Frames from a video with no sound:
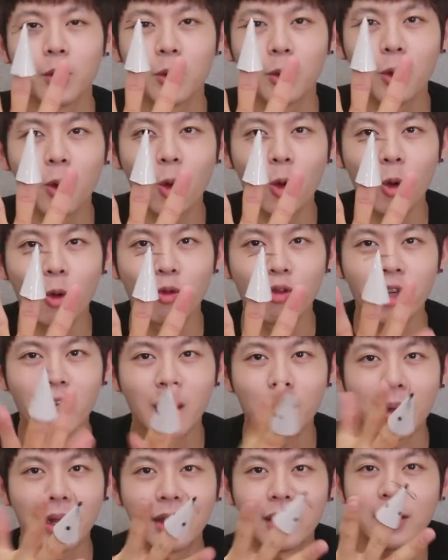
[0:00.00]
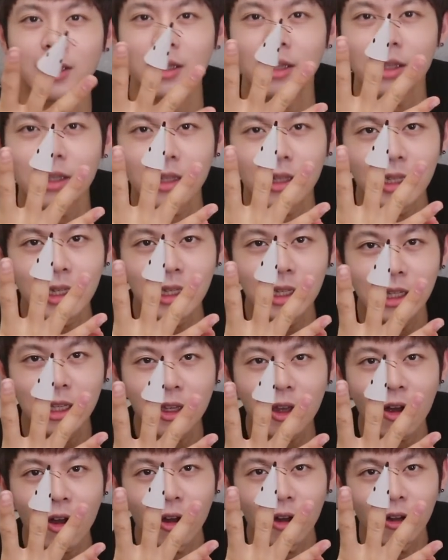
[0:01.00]
요 우리가 만든
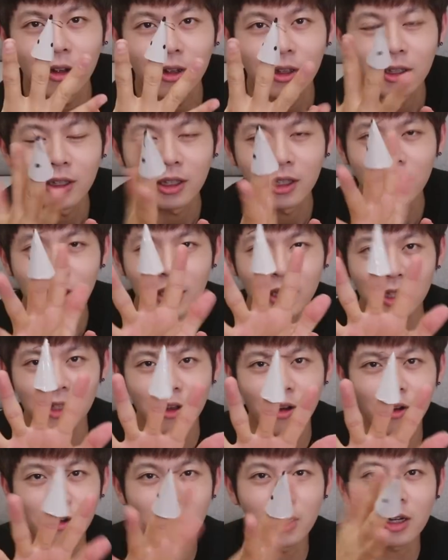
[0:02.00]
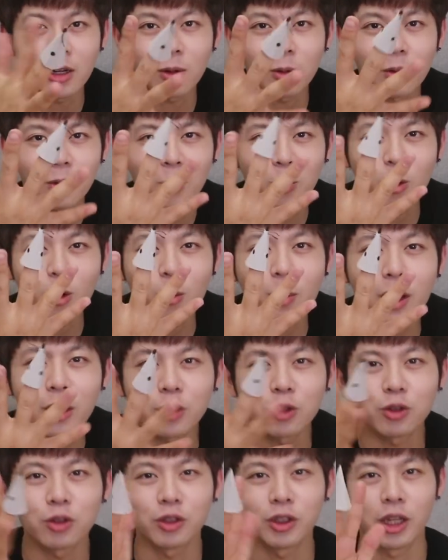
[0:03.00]
이 인형을
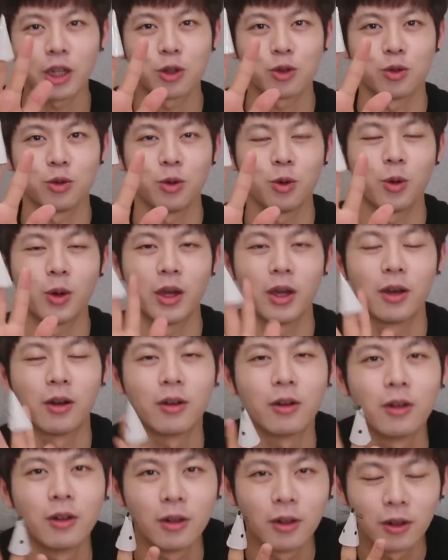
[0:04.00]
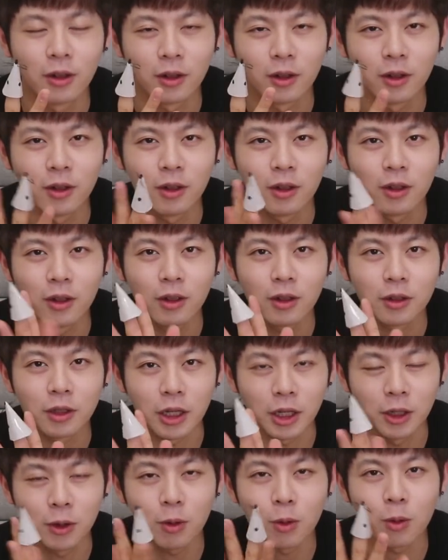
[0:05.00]
꼽아주는 게 중요해요.
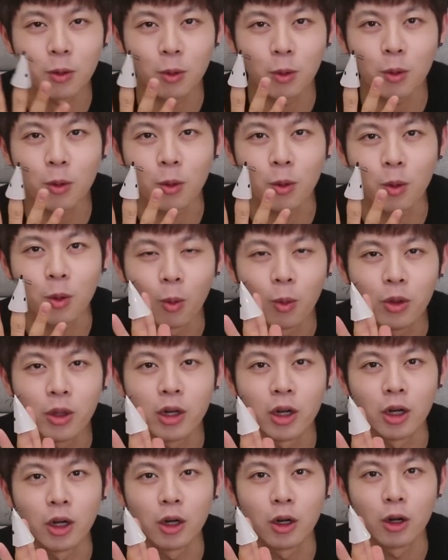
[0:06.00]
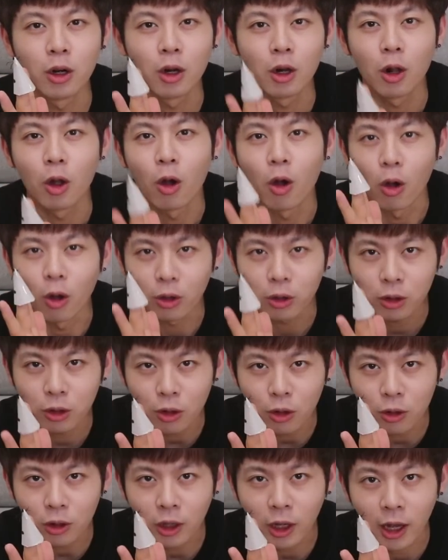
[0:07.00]
자, 이걸로 오늘
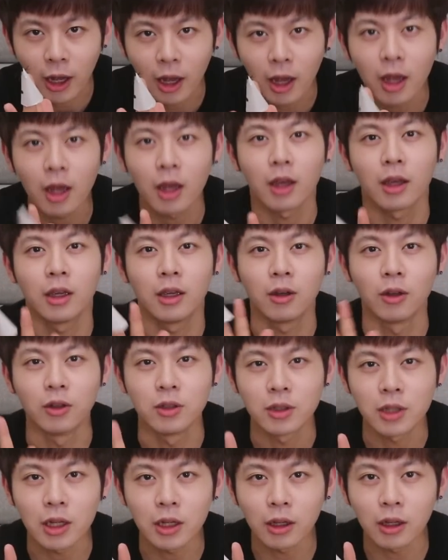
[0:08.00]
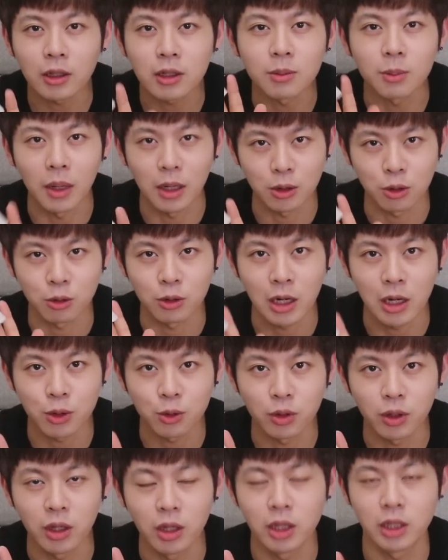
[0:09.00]
어떻게 이 연상 퀴즈 마술을 할
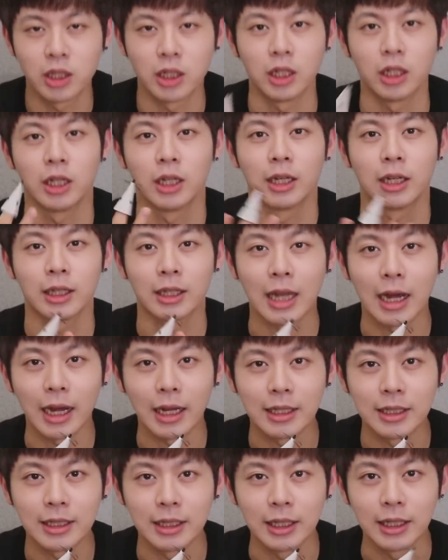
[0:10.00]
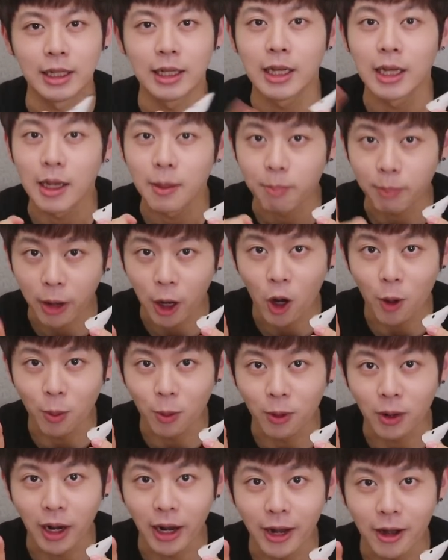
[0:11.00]
수 있는지 다 같이
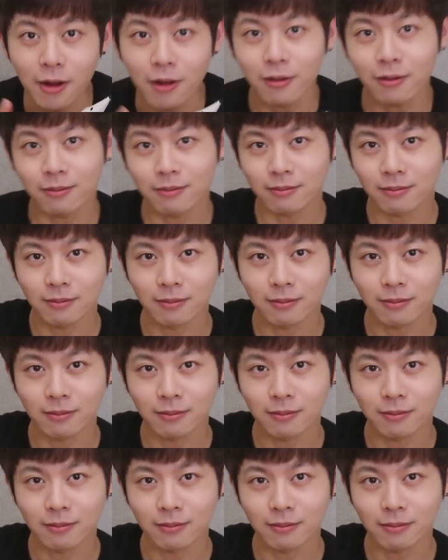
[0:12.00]
배워볼까요?